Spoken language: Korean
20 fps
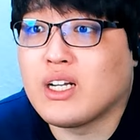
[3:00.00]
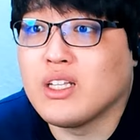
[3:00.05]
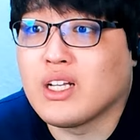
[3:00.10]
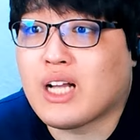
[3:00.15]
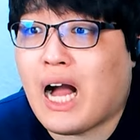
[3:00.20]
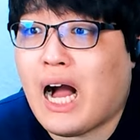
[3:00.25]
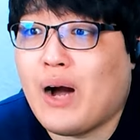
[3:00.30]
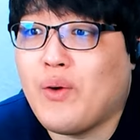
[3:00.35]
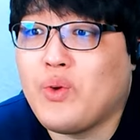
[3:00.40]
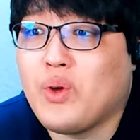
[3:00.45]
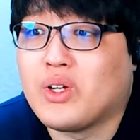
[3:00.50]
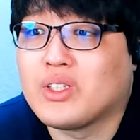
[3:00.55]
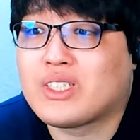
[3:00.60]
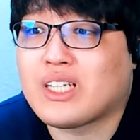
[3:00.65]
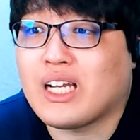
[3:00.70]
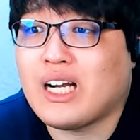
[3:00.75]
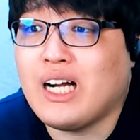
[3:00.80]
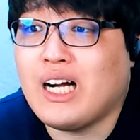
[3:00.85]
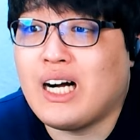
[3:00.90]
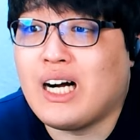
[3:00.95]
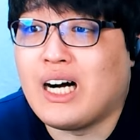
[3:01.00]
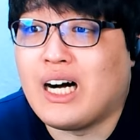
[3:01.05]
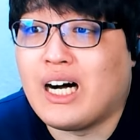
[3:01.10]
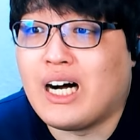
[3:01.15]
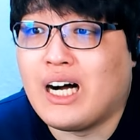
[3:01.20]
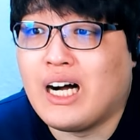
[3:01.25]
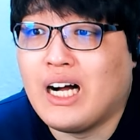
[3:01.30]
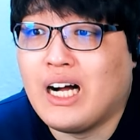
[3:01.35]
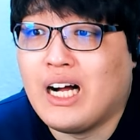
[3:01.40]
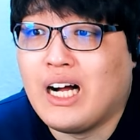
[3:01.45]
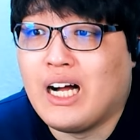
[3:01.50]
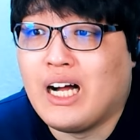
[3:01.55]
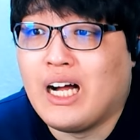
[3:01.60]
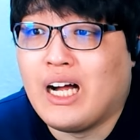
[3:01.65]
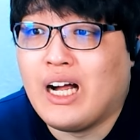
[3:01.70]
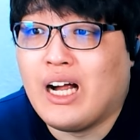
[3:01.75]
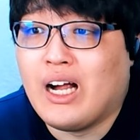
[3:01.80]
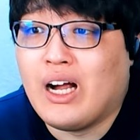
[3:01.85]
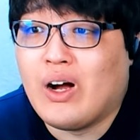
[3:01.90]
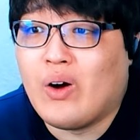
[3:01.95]
가위였잖아
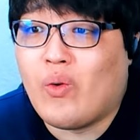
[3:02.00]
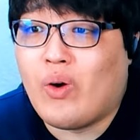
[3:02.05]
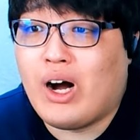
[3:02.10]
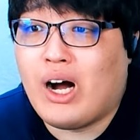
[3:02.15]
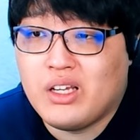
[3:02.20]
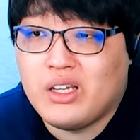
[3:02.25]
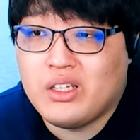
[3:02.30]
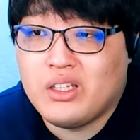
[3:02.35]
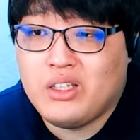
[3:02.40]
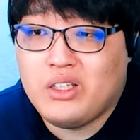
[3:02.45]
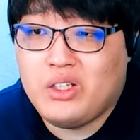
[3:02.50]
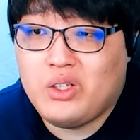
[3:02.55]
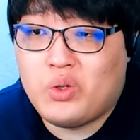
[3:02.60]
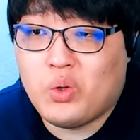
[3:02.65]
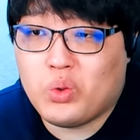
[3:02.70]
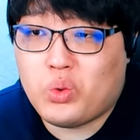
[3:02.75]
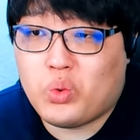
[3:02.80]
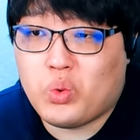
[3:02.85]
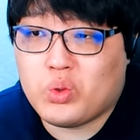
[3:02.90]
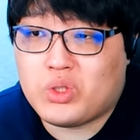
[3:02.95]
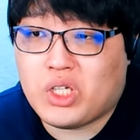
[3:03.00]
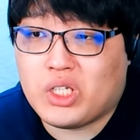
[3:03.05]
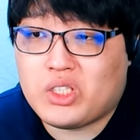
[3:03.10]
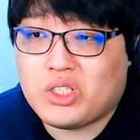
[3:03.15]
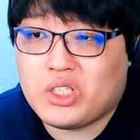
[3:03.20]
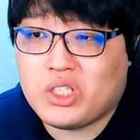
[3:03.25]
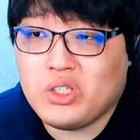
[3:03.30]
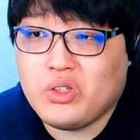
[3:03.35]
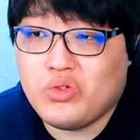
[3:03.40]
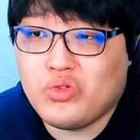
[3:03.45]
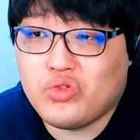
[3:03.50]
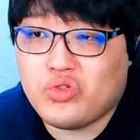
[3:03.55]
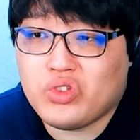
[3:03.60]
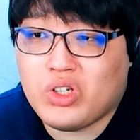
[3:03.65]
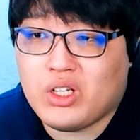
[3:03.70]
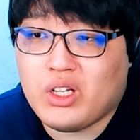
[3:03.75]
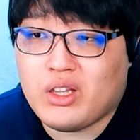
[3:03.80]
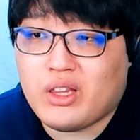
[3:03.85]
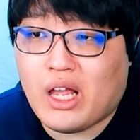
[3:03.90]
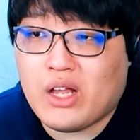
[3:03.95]
와 이것도 제 친구
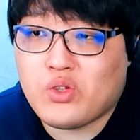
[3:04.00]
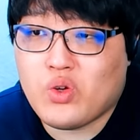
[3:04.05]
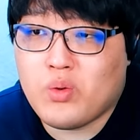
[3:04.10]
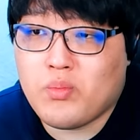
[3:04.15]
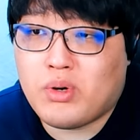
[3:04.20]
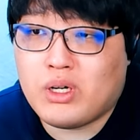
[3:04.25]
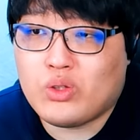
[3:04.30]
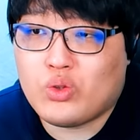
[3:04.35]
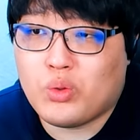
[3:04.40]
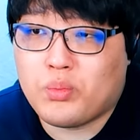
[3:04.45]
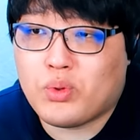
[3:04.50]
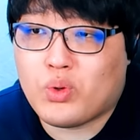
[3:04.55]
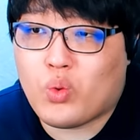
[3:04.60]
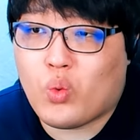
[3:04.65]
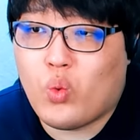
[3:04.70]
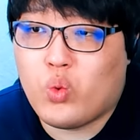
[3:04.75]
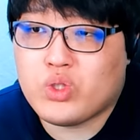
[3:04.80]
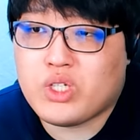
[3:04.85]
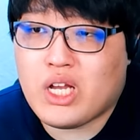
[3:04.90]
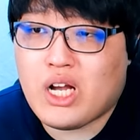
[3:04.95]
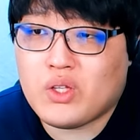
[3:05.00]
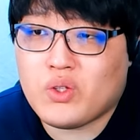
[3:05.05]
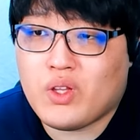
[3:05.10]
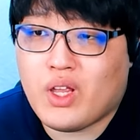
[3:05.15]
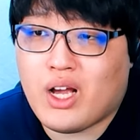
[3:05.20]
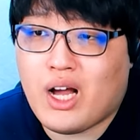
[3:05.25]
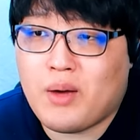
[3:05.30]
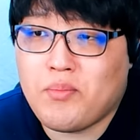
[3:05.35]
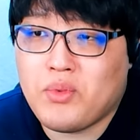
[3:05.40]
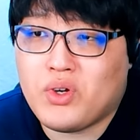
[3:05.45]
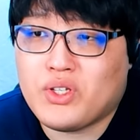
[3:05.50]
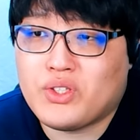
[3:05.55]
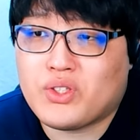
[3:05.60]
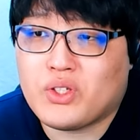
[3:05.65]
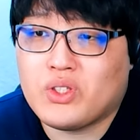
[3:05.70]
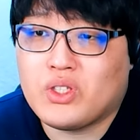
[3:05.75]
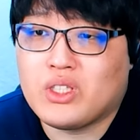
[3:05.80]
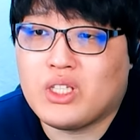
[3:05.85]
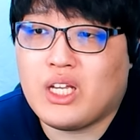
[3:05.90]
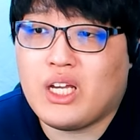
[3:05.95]
중에 내성 발톱으로 고생하던 애가 한 명
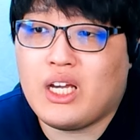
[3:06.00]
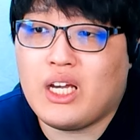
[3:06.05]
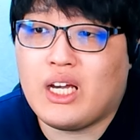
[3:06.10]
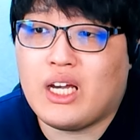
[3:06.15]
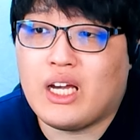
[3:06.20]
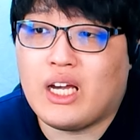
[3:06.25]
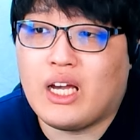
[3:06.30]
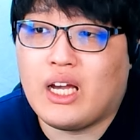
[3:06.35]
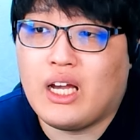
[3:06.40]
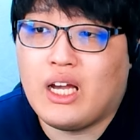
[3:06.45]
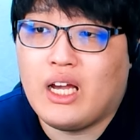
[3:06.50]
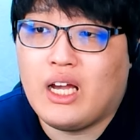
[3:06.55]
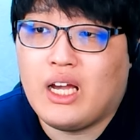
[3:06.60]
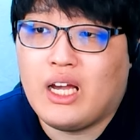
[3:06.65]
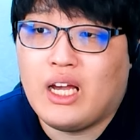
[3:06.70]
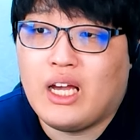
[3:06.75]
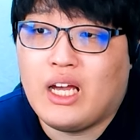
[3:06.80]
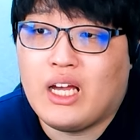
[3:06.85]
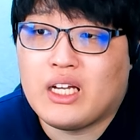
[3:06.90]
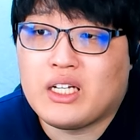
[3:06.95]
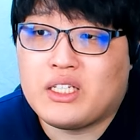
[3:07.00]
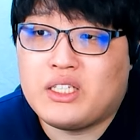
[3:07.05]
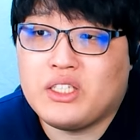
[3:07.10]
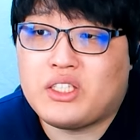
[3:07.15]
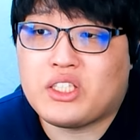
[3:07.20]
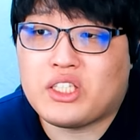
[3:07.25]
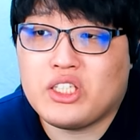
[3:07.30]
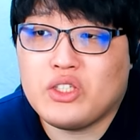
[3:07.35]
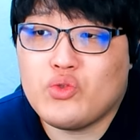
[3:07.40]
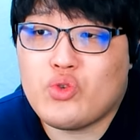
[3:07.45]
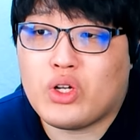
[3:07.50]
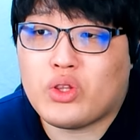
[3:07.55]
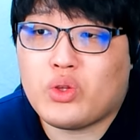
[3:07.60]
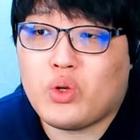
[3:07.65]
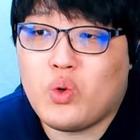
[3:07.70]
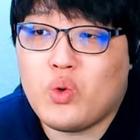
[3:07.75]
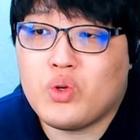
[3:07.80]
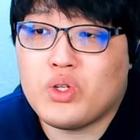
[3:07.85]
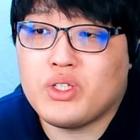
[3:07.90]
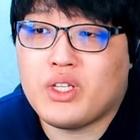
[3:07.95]
있었는데 그 친구가
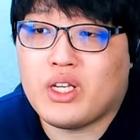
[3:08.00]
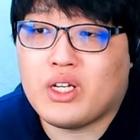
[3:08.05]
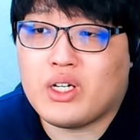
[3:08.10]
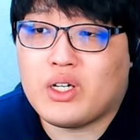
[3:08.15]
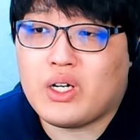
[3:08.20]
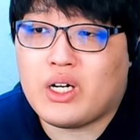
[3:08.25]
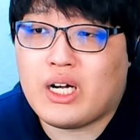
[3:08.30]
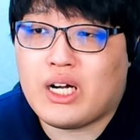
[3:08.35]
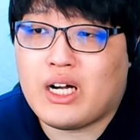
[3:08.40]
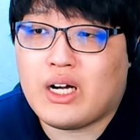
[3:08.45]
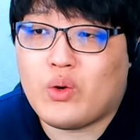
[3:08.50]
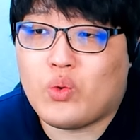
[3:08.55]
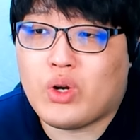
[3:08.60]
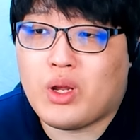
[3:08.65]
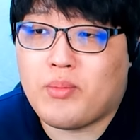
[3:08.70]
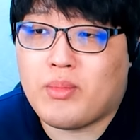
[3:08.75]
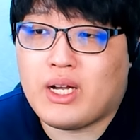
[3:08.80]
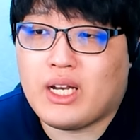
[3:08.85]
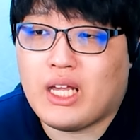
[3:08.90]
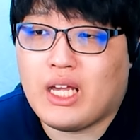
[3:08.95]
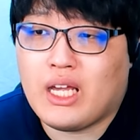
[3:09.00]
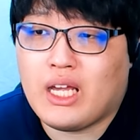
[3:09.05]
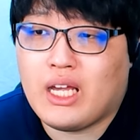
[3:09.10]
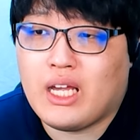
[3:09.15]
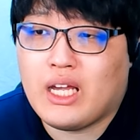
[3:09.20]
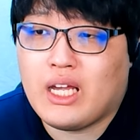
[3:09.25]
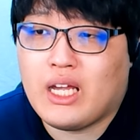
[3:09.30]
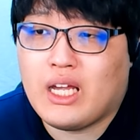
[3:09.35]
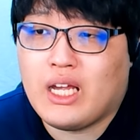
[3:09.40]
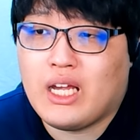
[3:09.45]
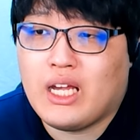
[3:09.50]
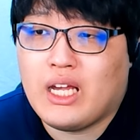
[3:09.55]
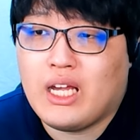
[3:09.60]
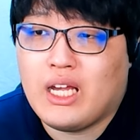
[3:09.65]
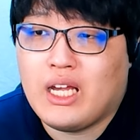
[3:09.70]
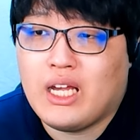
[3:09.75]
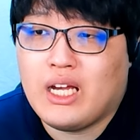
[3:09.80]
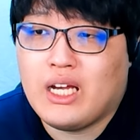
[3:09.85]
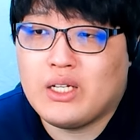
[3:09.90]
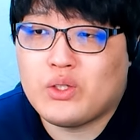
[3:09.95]
떠오르네요 아 오랜만에
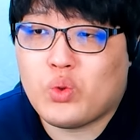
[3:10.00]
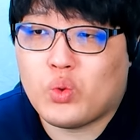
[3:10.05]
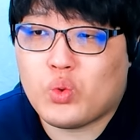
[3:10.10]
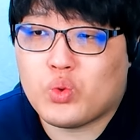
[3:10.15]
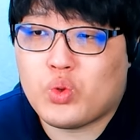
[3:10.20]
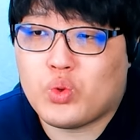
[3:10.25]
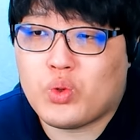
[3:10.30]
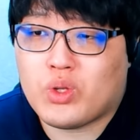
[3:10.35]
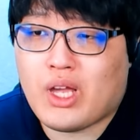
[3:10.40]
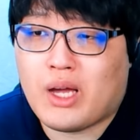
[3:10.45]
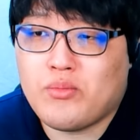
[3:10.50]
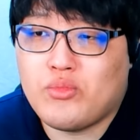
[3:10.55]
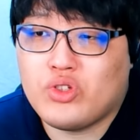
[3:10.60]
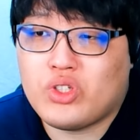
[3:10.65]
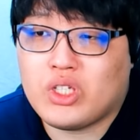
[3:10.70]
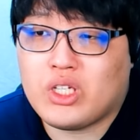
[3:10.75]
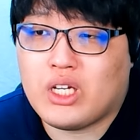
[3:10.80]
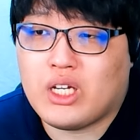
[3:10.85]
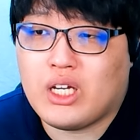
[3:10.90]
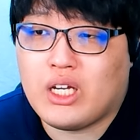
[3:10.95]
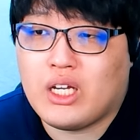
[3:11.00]
소독 소독 야무지게